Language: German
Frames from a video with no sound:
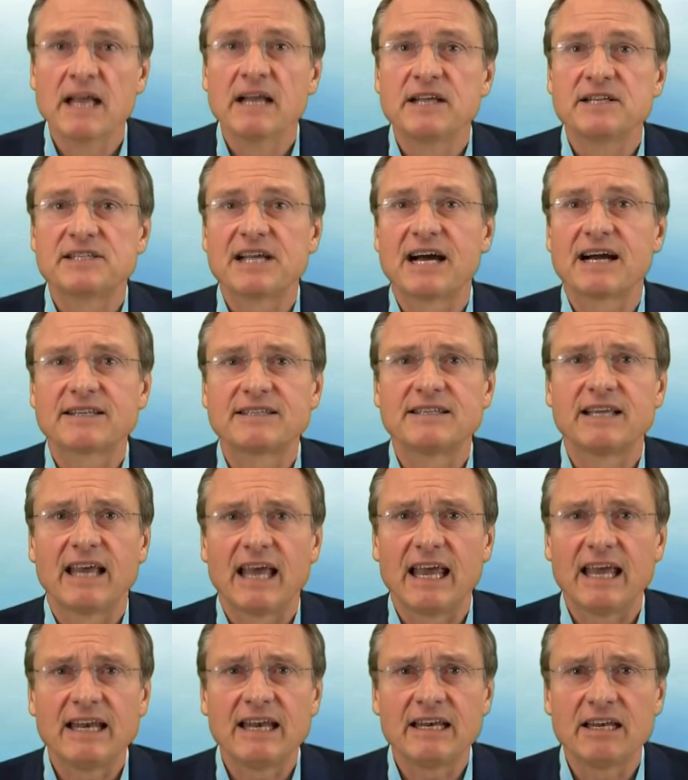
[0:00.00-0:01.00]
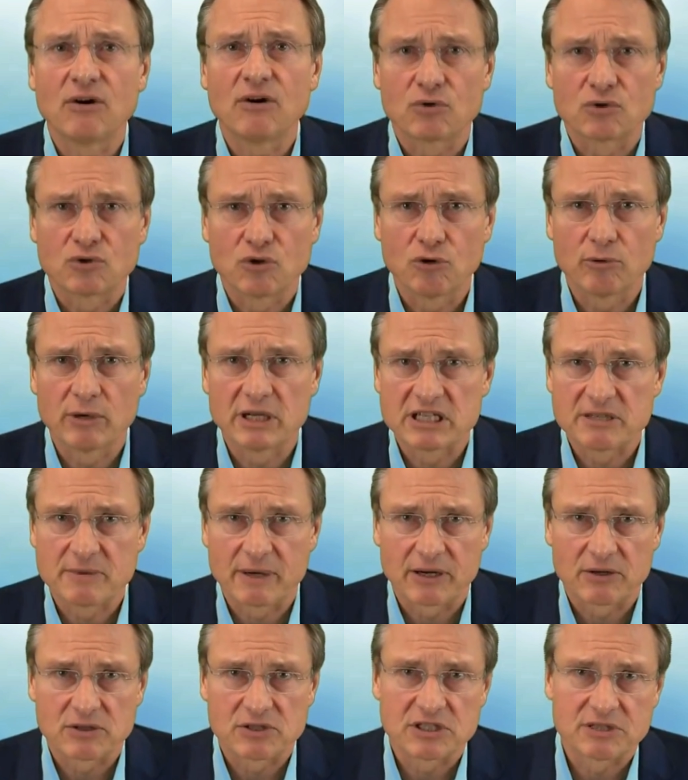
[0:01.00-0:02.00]
sagte Ende Oktober
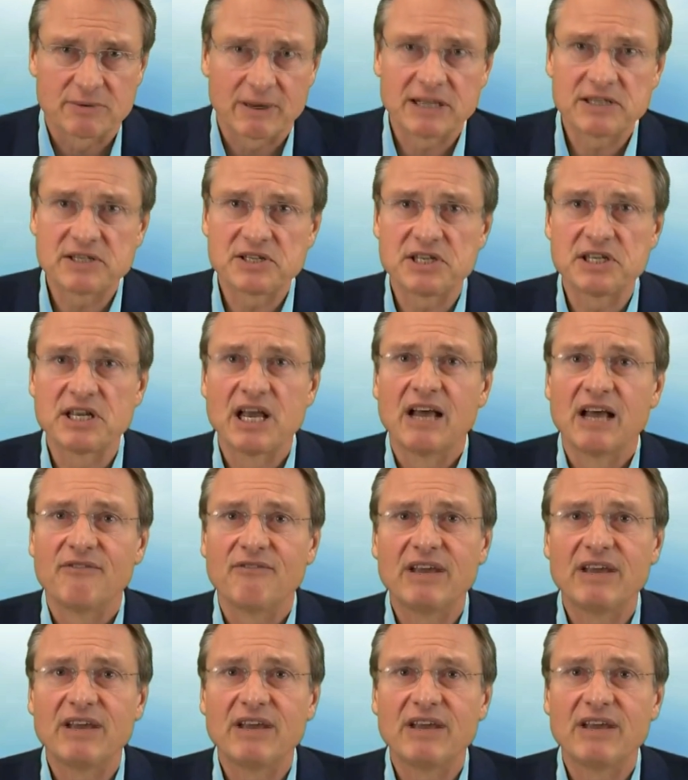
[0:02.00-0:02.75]
2020